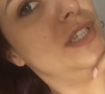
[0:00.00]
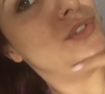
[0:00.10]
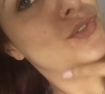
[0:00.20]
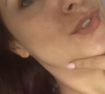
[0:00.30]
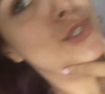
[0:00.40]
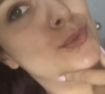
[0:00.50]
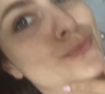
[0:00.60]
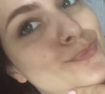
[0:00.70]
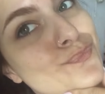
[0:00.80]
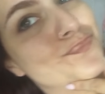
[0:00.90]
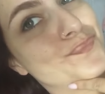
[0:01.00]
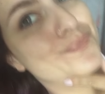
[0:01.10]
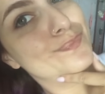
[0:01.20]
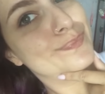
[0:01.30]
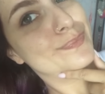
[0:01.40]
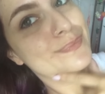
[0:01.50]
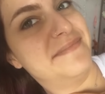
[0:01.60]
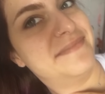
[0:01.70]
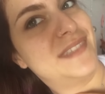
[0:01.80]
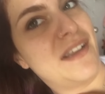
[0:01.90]
leitinho.
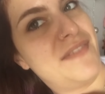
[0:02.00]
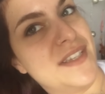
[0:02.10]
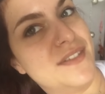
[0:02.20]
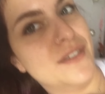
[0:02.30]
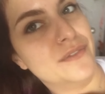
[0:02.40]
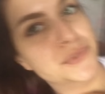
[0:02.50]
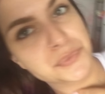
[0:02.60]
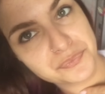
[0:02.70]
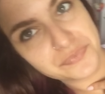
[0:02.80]
Tá fácil não, viu?